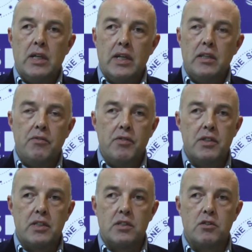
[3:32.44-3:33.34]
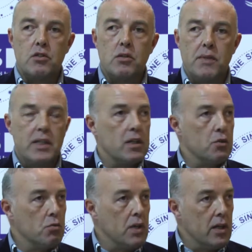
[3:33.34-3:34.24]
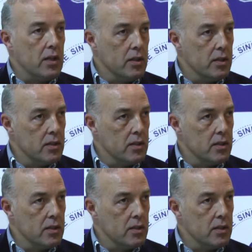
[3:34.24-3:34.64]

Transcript: è difficile secondo me da attuare.